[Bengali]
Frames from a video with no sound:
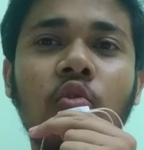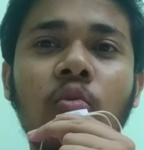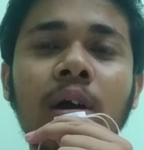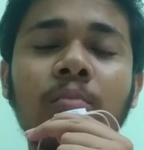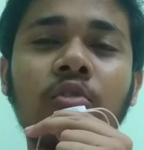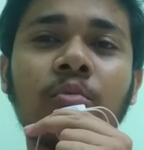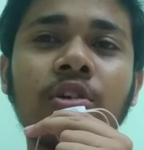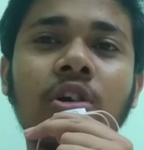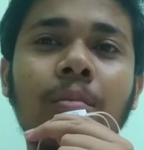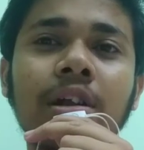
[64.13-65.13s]
ওমান
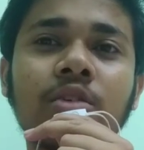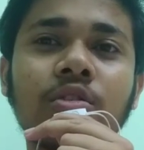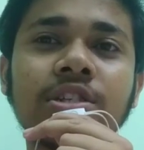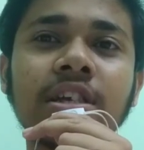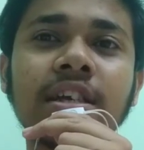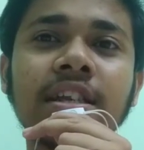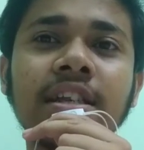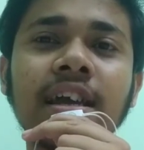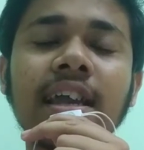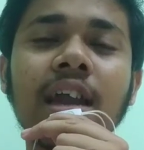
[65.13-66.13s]
পুরোপুরি ডমিনেট করেছে
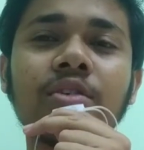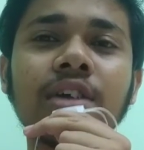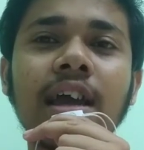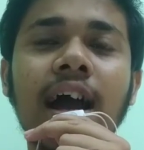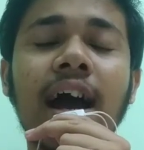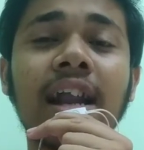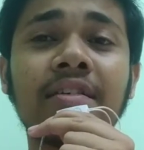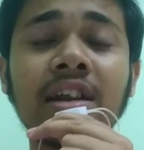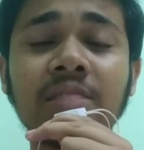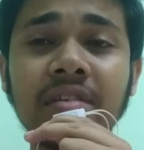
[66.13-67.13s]
ইন্ডিয়া কেন যে
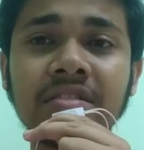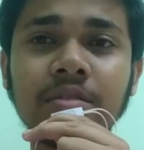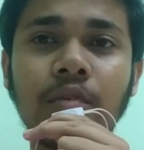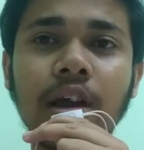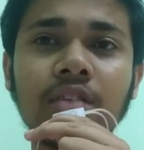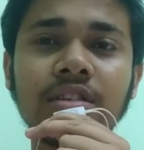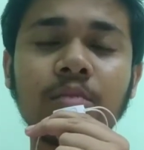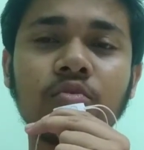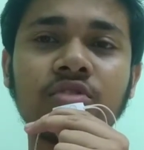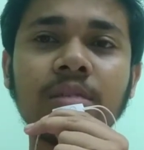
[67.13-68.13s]
আলট্রা ডিফেন্সিভ হয়ে গেল সেটা
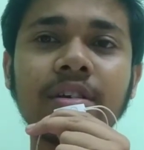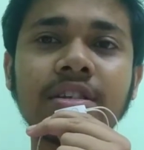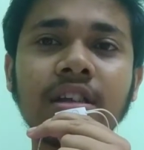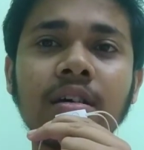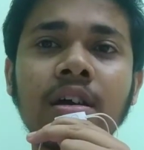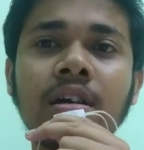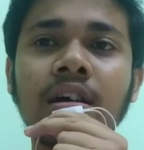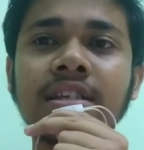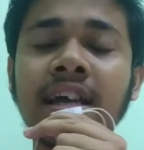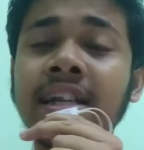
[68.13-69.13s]
বুঝতে পারছি না
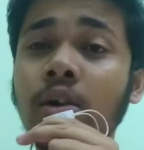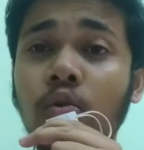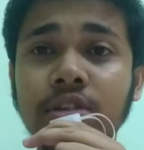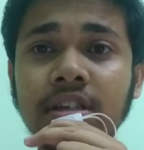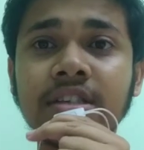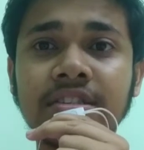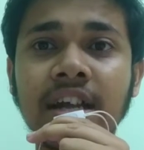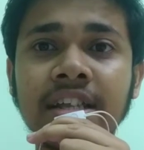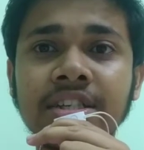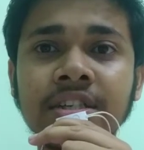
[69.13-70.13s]
জানি না কোচের কি
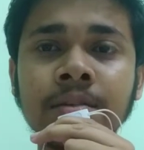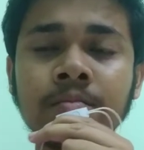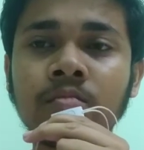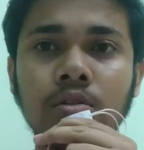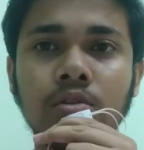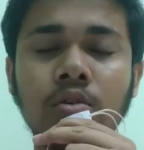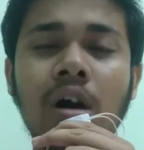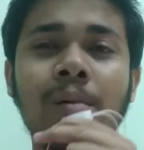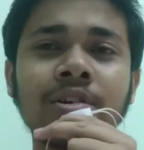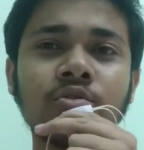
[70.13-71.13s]
স্ট্র্যাটেজি তো
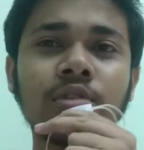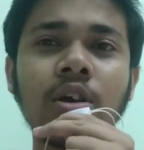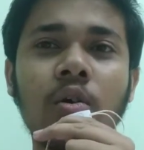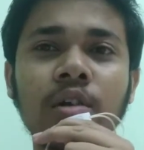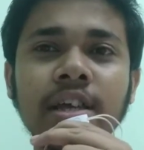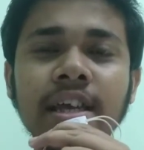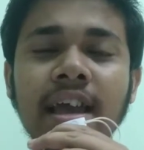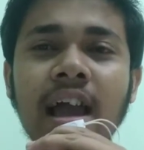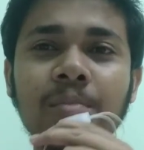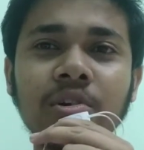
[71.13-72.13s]
আমার সঙ্গে অনেকেই
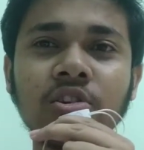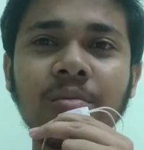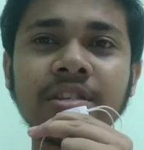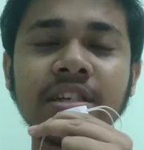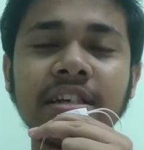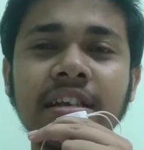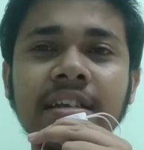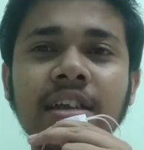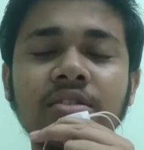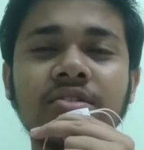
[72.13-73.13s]
একমত হবে যে
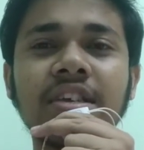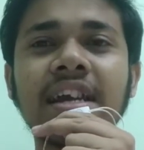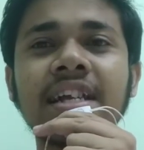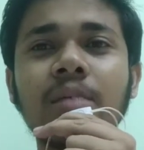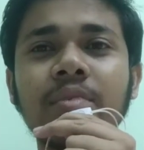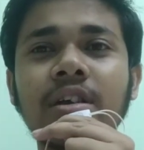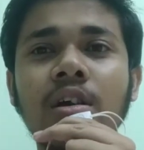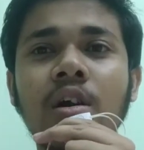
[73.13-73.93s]
ইন্ডিয়া যে সেকেন্ড হাফে